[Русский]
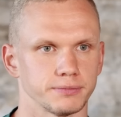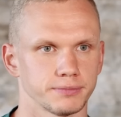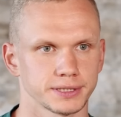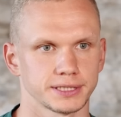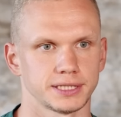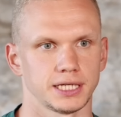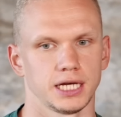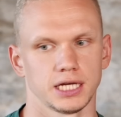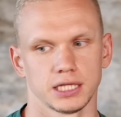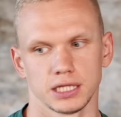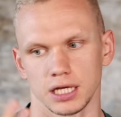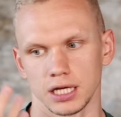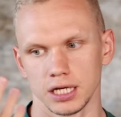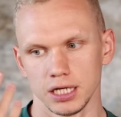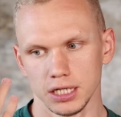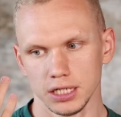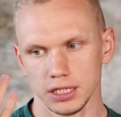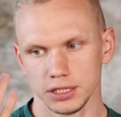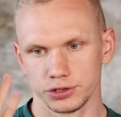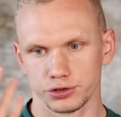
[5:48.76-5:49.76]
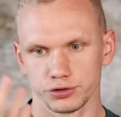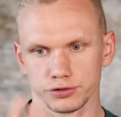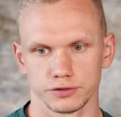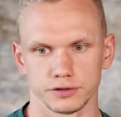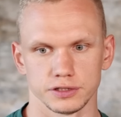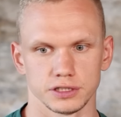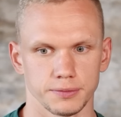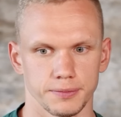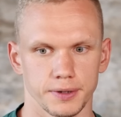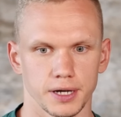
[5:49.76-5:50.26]
постоянно
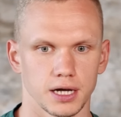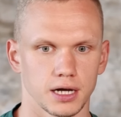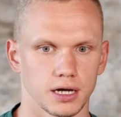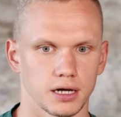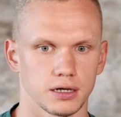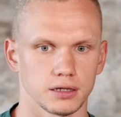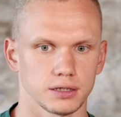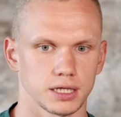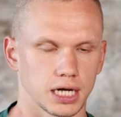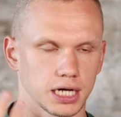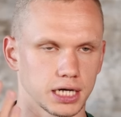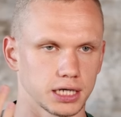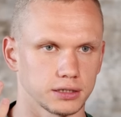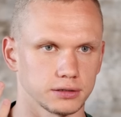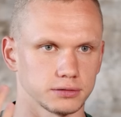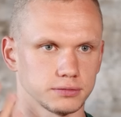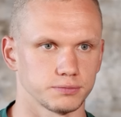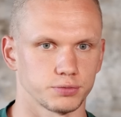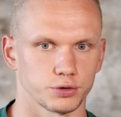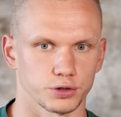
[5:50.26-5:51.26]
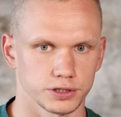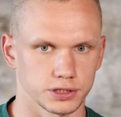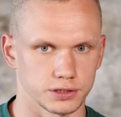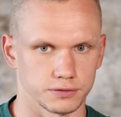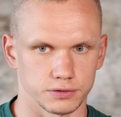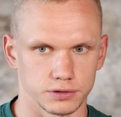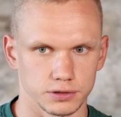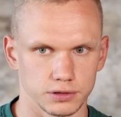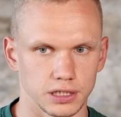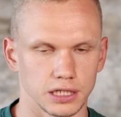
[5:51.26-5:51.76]
чувствую себя как просто
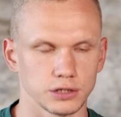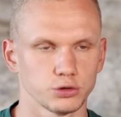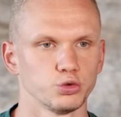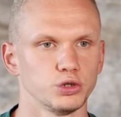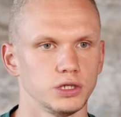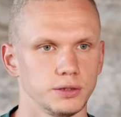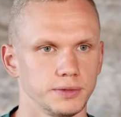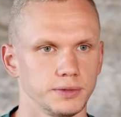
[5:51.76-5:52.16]
вот надули